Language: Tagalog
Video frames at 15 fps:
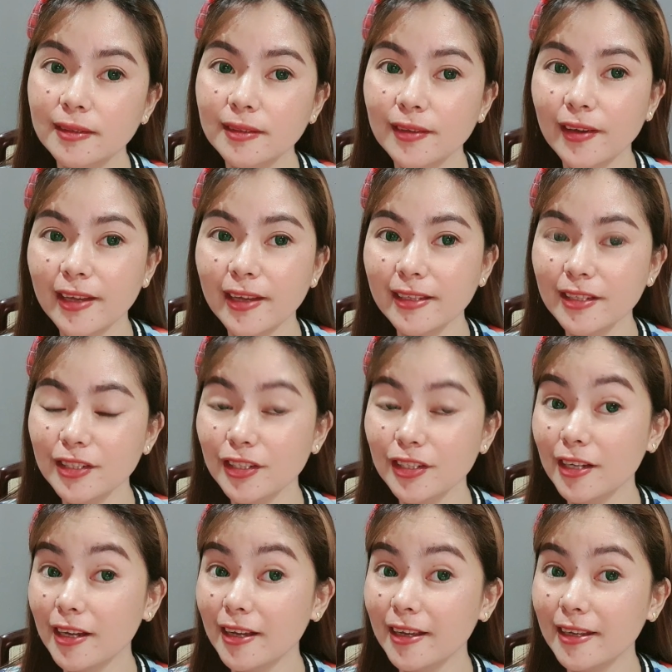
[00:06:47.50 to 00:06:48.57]
So, ayan na siya
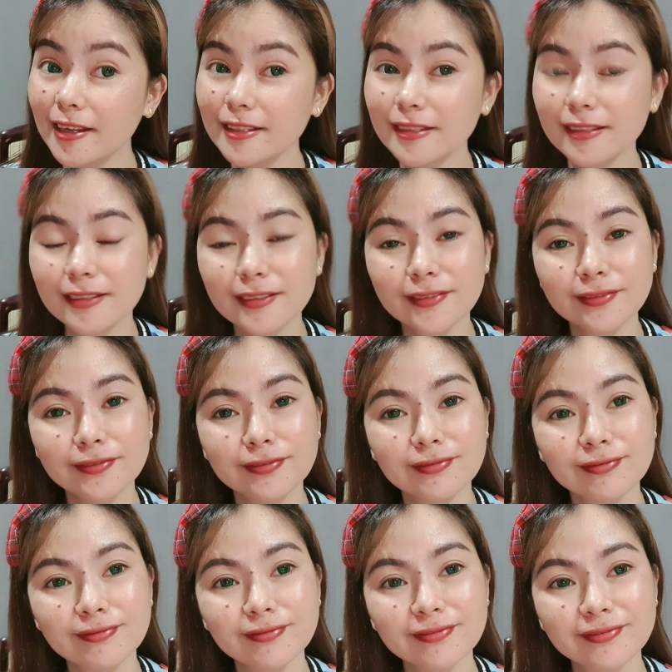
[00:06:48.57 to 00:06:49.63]
guys.
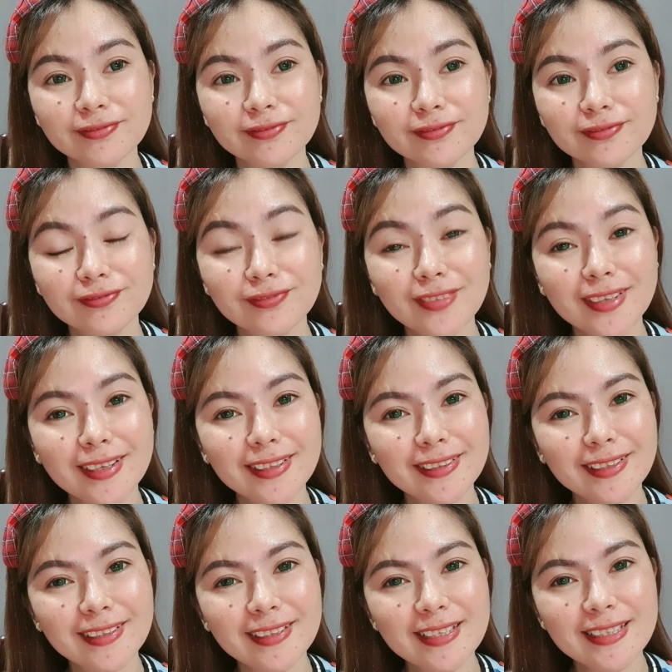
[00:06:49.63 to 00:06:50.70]

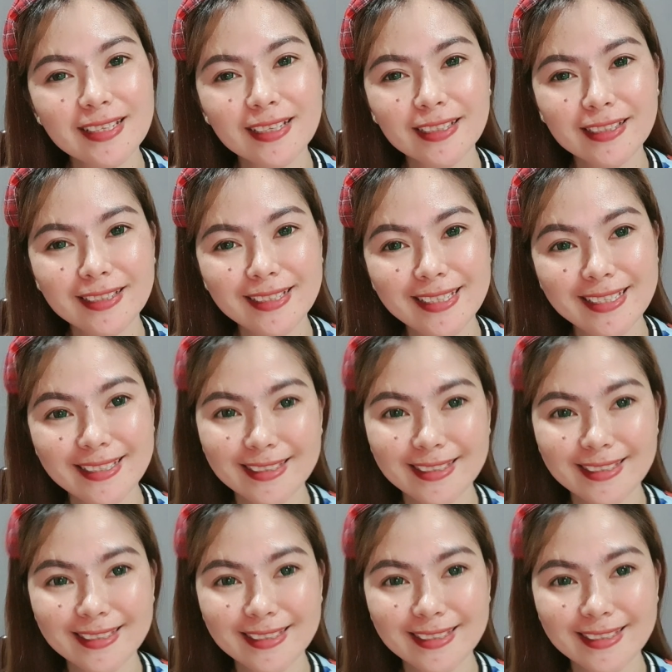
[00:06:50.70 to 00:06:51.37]
Maganda din ang green.